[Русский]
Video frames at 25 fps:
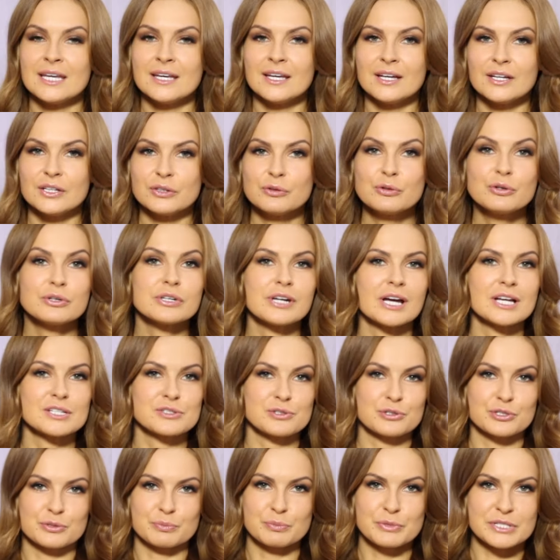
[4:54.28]
Ну и раз
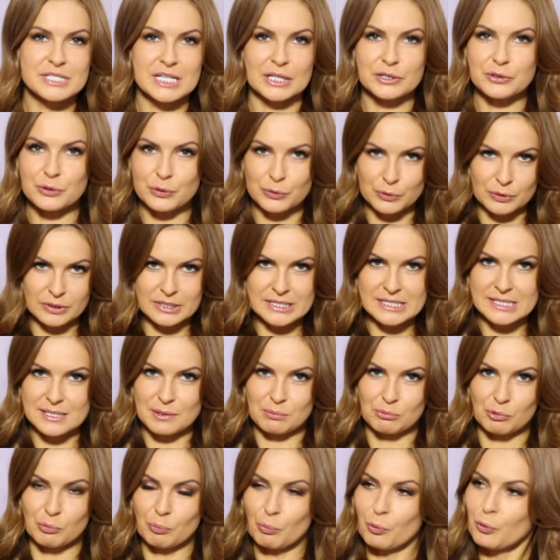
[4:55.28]
уж мы затронули
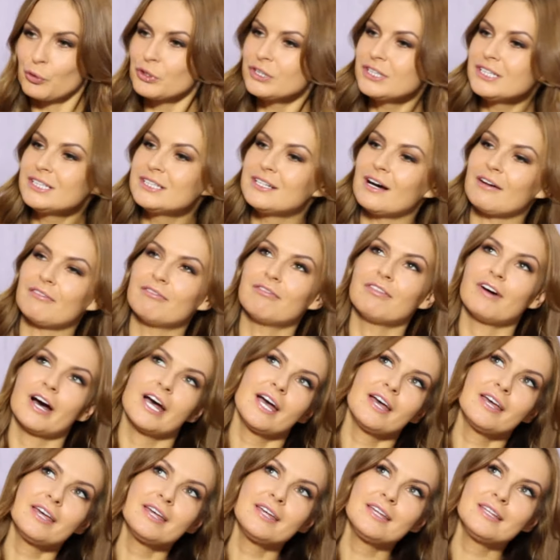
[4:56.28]
тему моды,
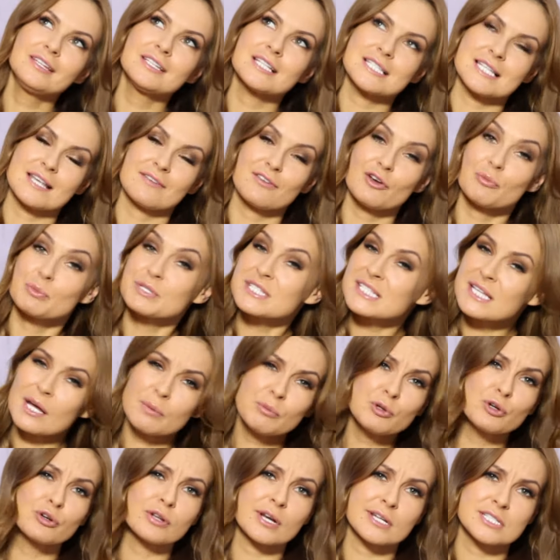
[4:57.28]
давай назовем
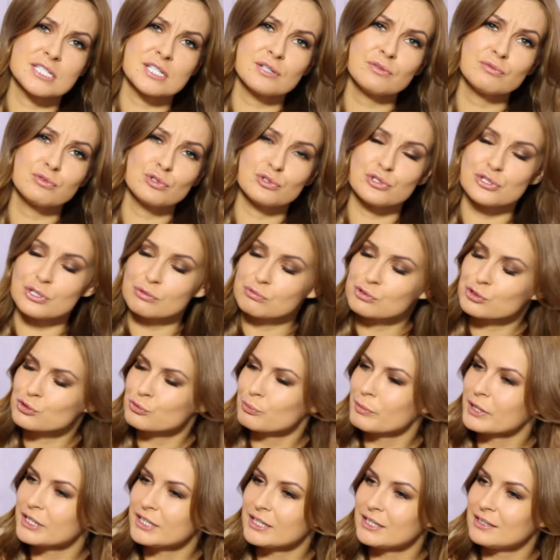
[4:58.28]
самую красивую
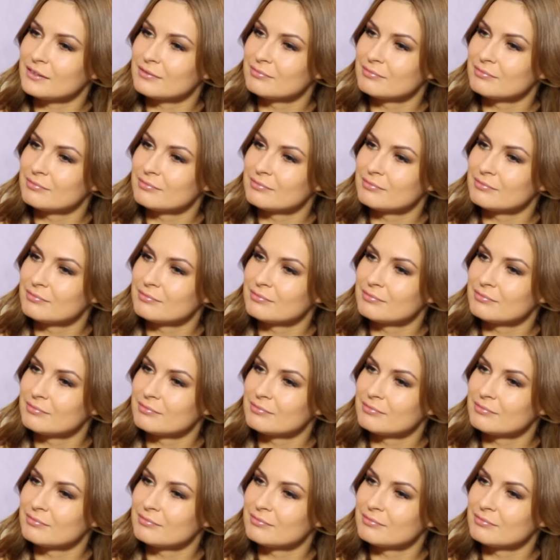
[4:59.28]
девушку-модель.